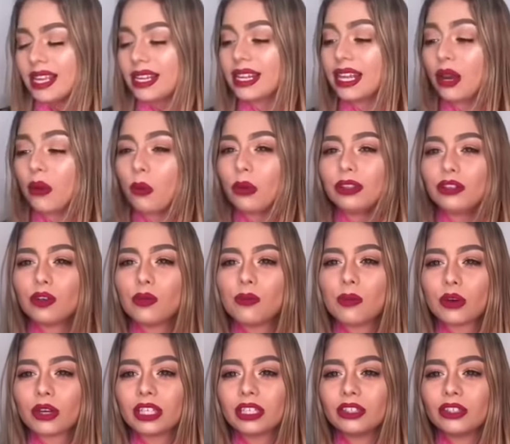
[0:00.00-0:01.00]
Les cuento un
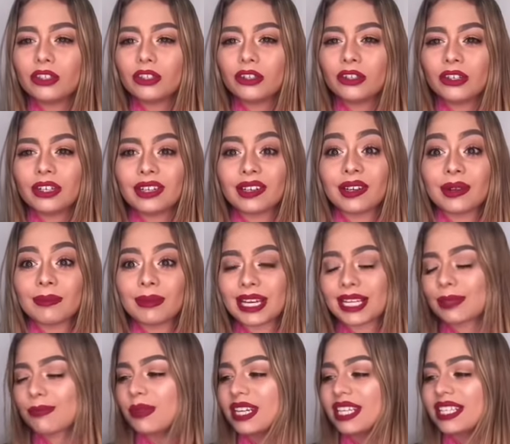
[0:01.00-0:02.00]
poquito eh, mi
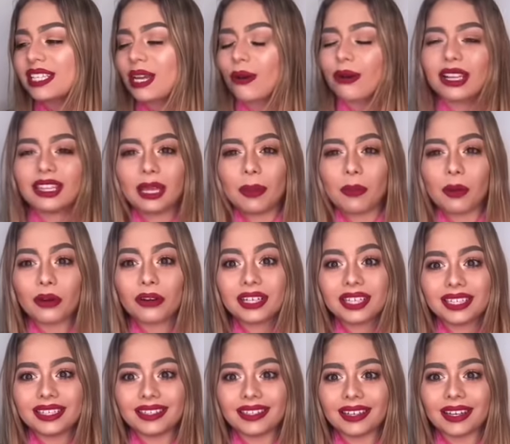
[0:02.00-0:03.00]
experiencia con esta
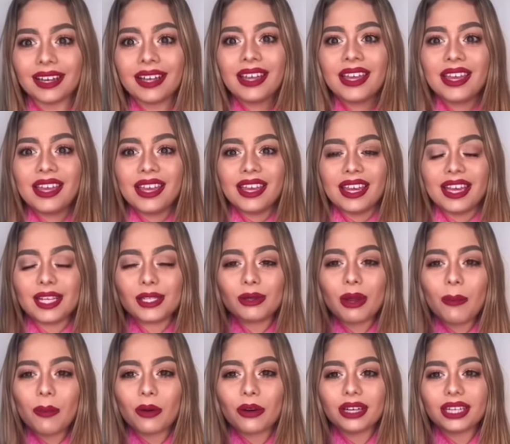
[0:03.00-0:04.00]
esponjita. Es
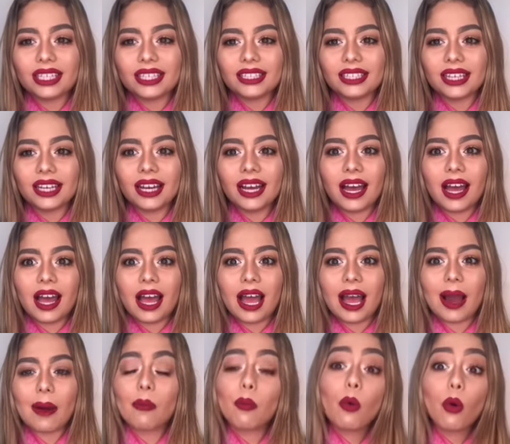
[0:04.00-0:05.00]
una esponjita
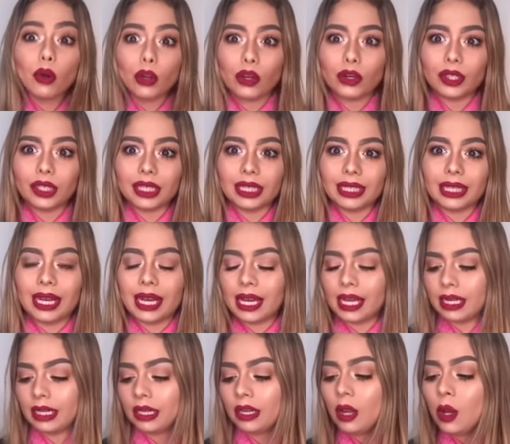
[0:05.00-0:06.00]
muy
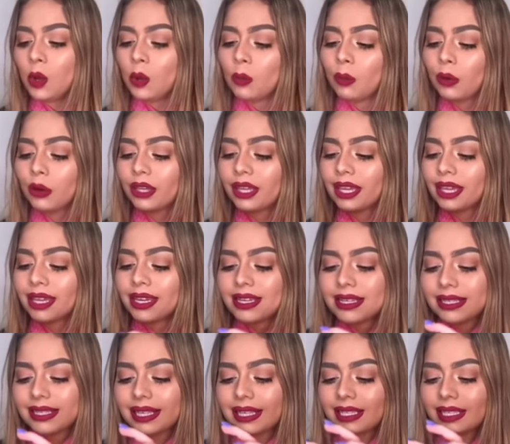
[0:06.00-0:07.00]
original porque
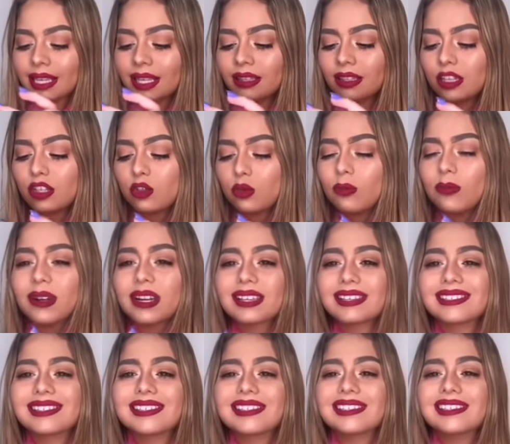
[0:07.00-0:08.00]
se siente
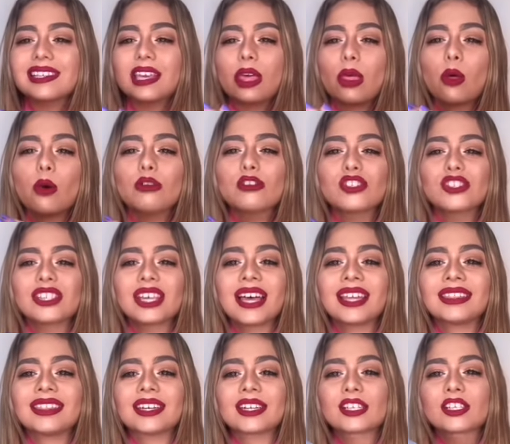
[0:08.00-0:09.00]
súper
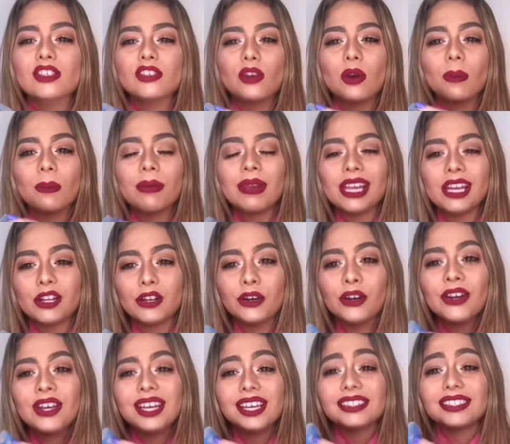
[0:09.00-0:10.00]
sedosa,
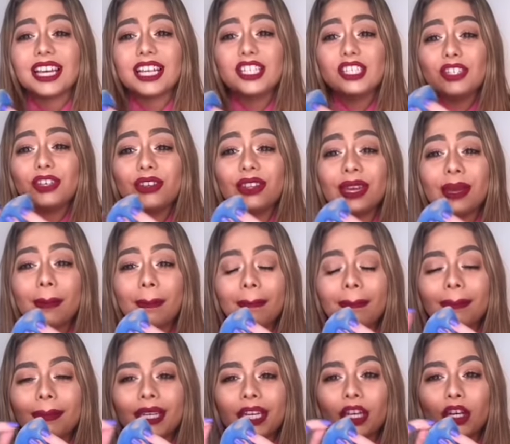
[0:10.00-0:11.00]
terciopelo. Está hecho de
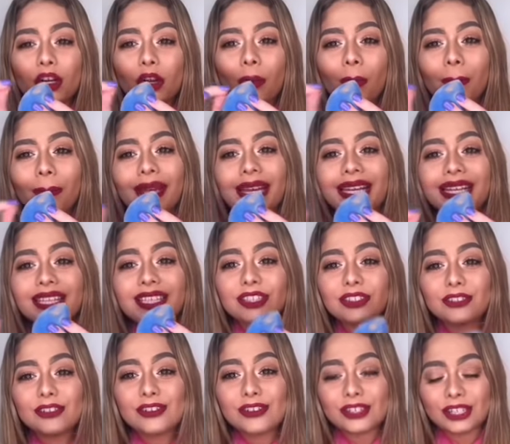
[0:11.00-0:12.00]

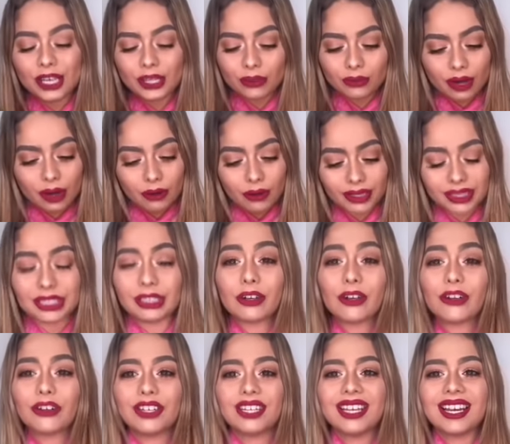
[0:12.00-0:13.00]
micropelitos, que es una nueva
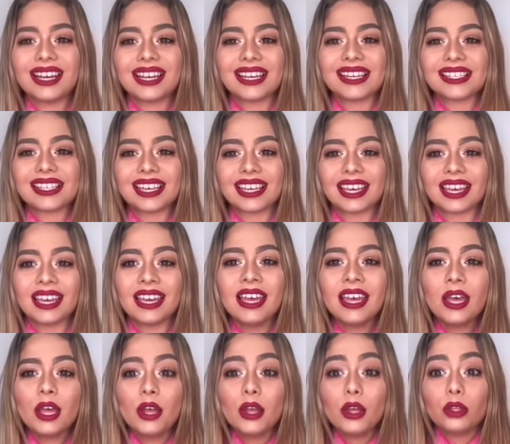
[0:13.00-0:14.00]
tecnología que hace que
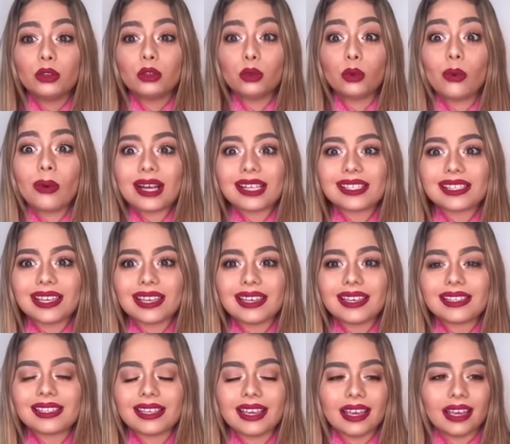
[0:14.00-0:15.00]
tu
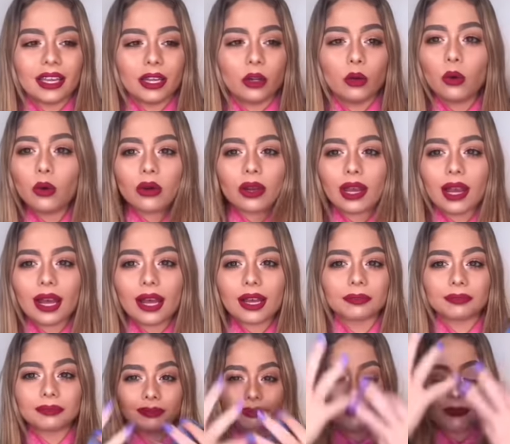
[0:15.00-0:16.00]
base eh, luzca
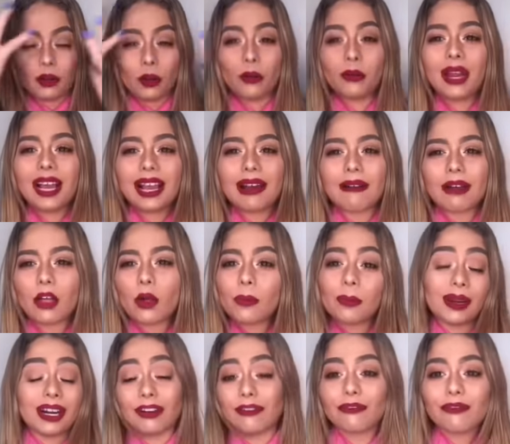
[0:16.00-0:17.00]
con un
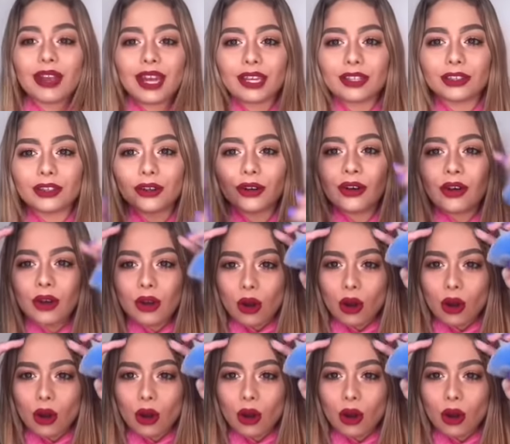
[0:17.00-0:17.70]
acabado perfecto.